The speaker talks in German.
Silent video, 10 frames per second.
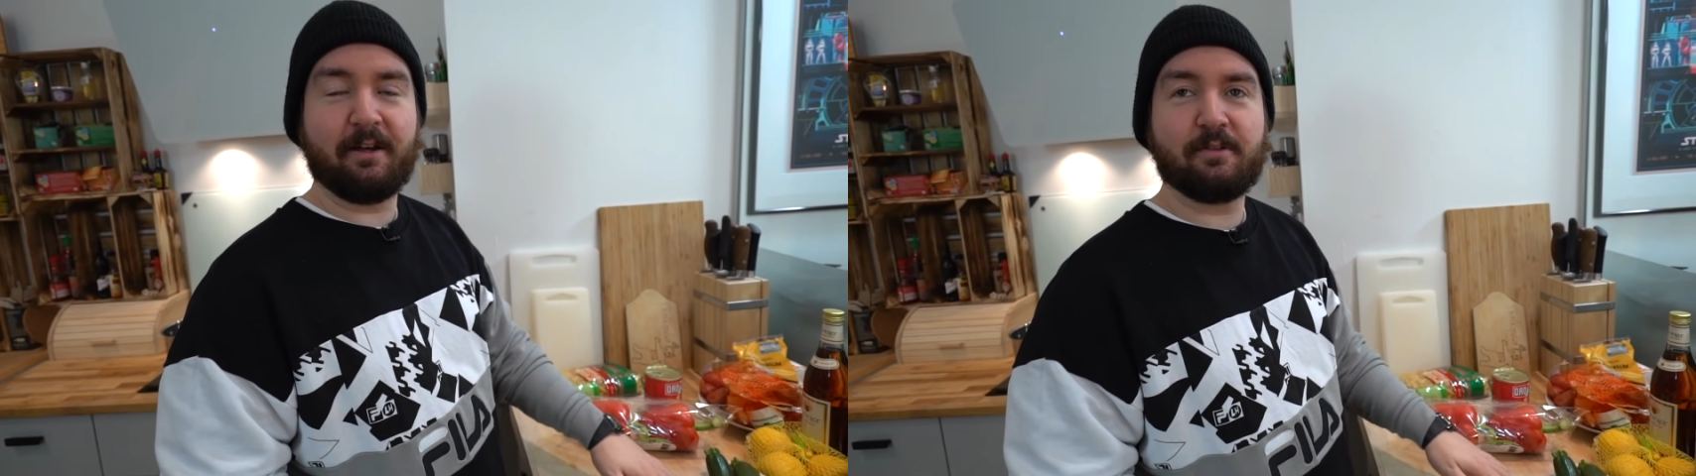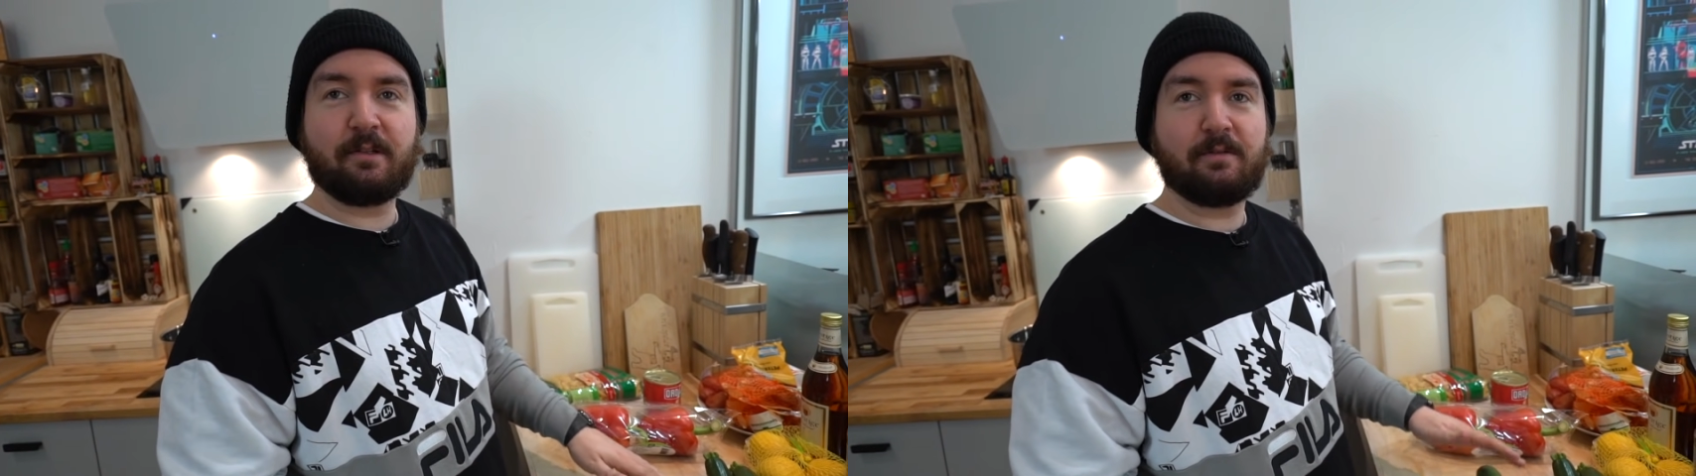
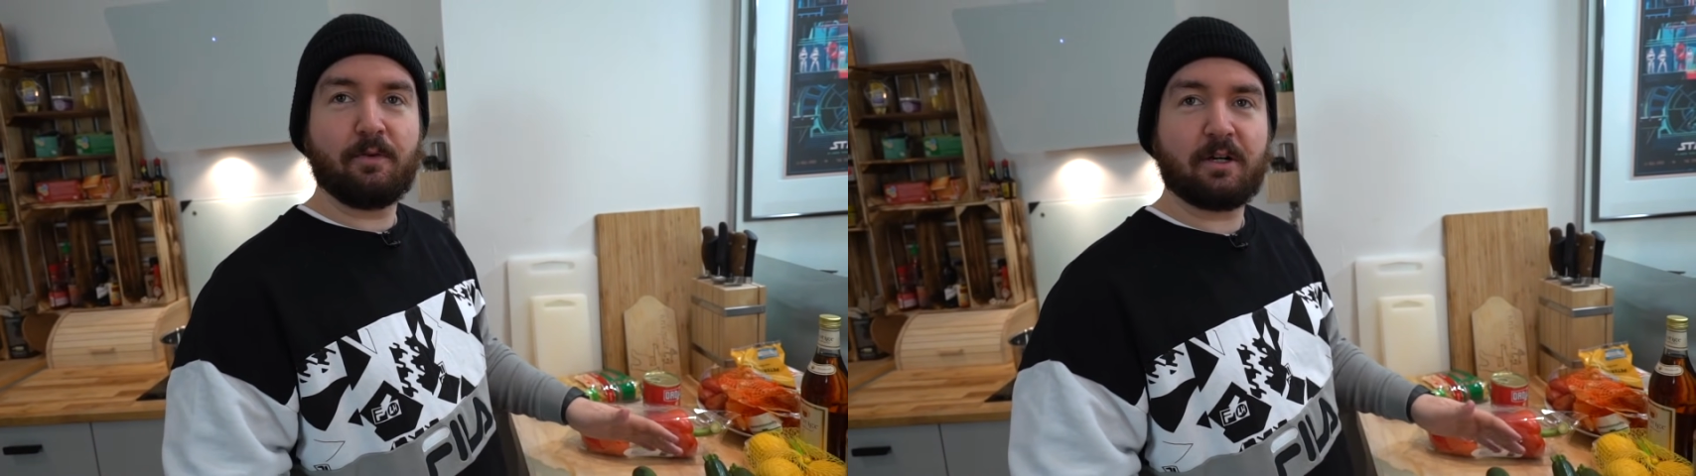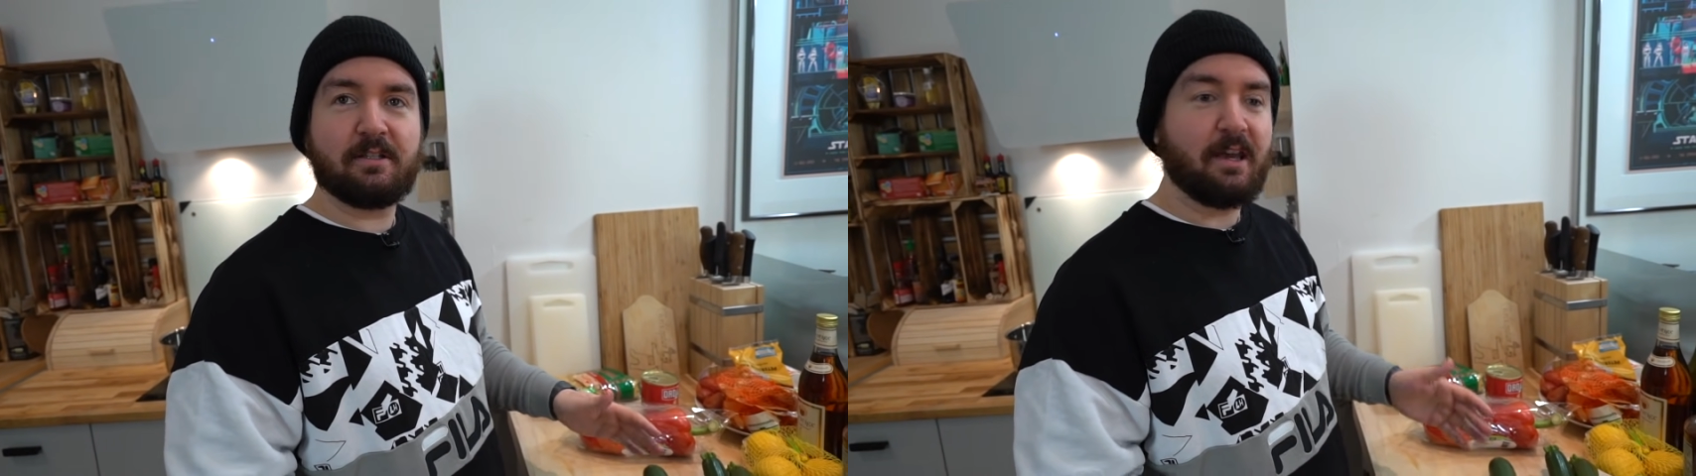Also es ist
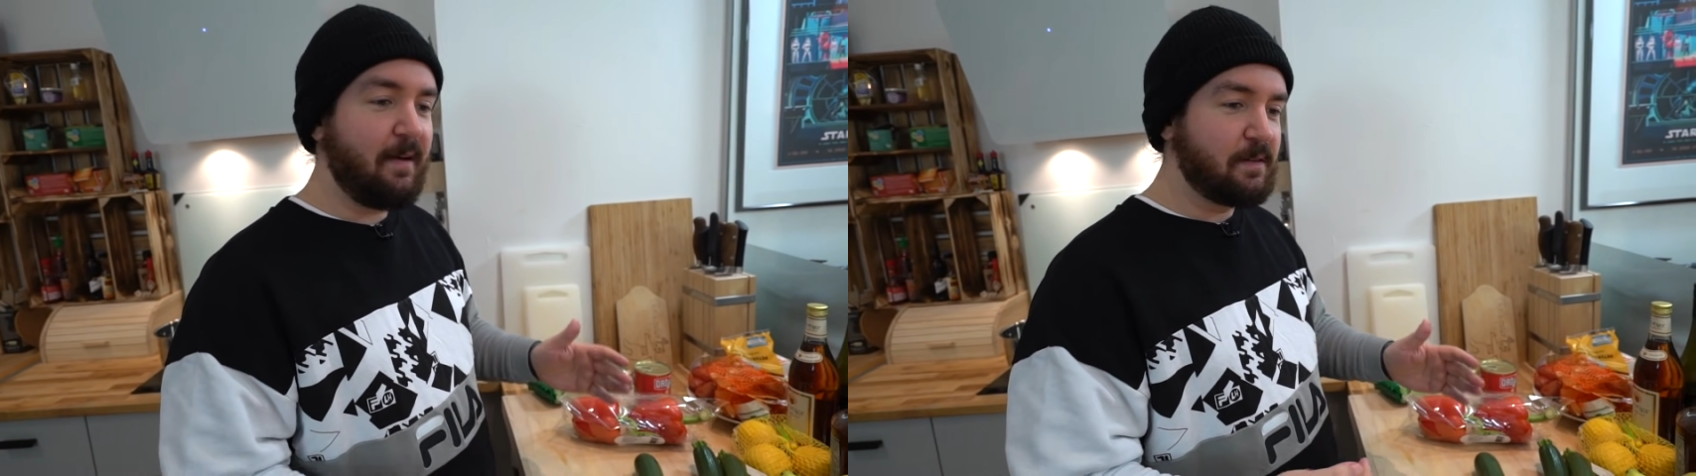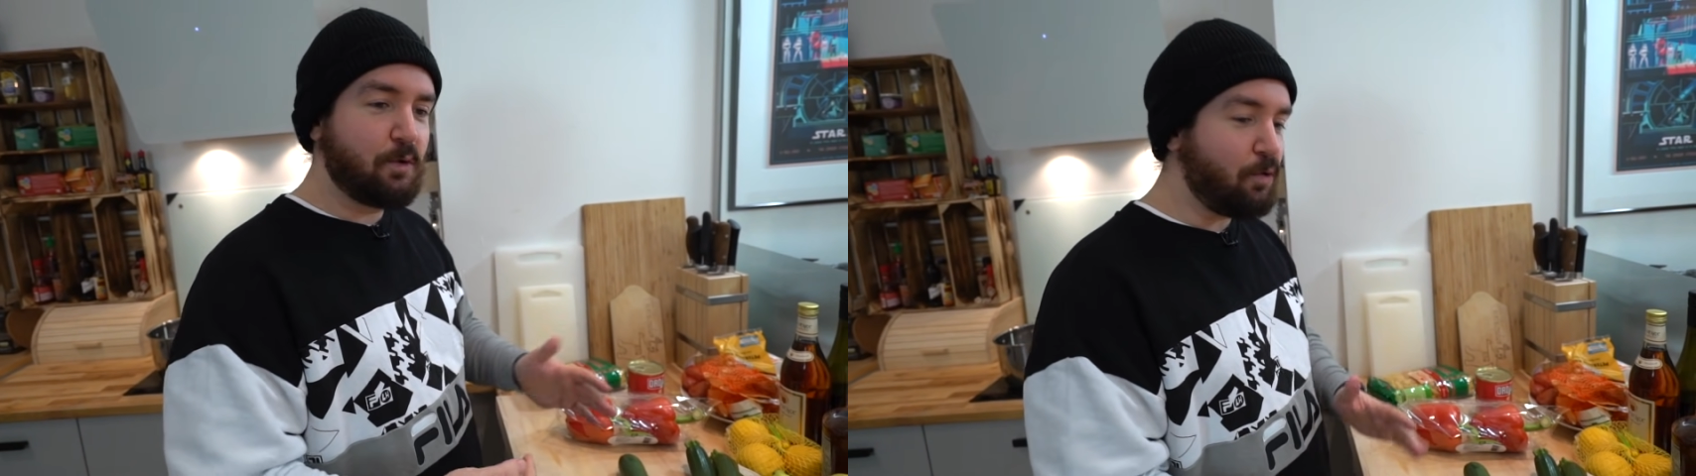wirklich so